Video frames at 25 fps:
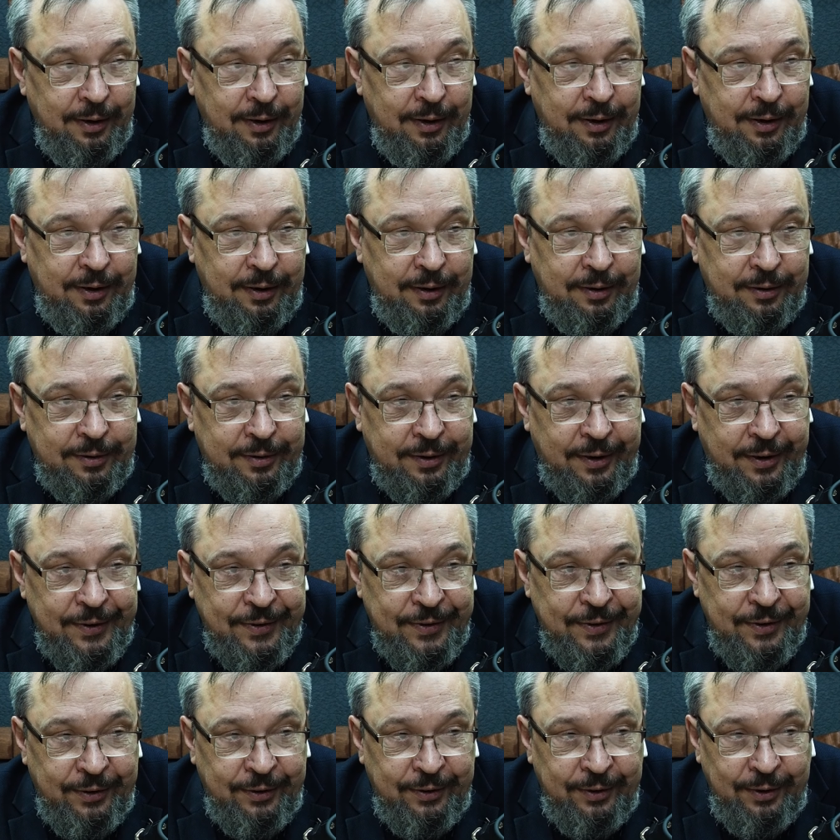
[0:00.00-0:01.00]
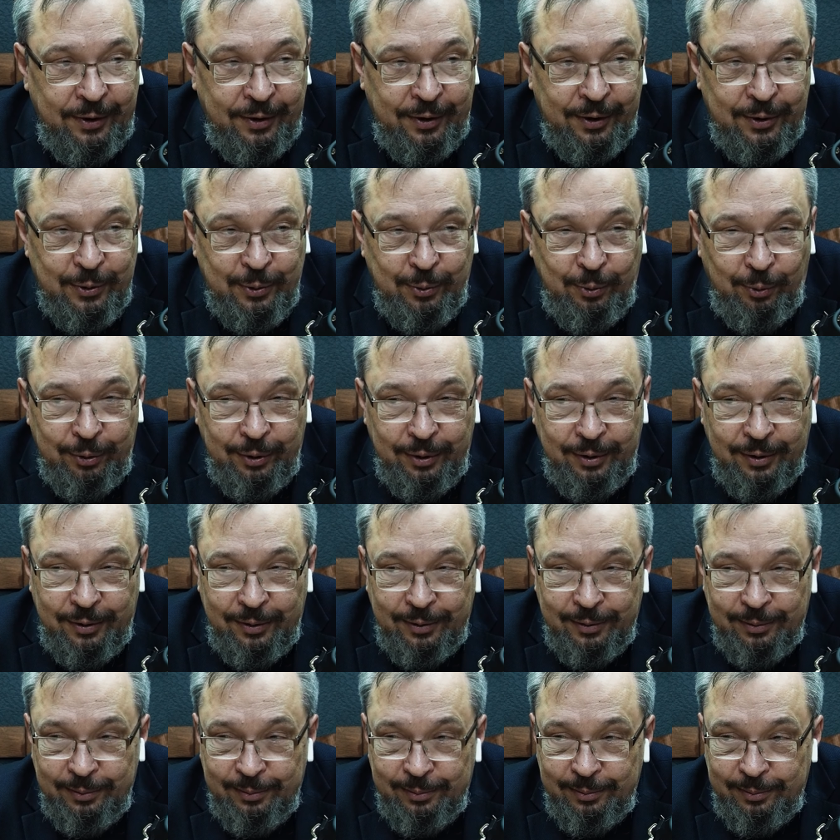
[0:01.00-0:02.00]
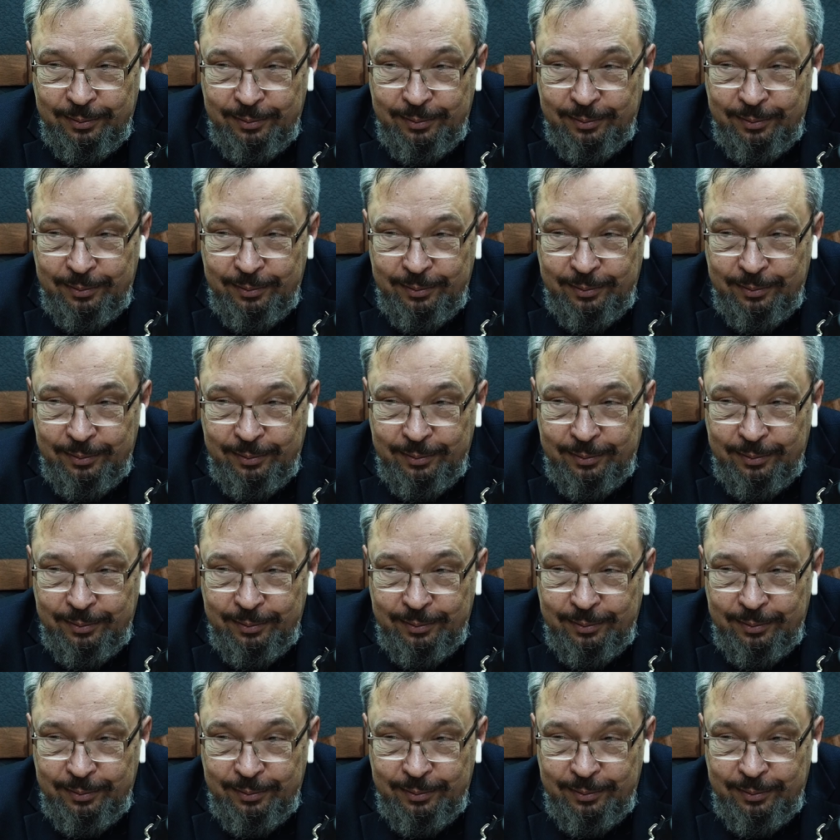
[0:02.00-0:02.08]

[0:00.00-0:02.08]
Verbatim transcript: и транзитные расходы,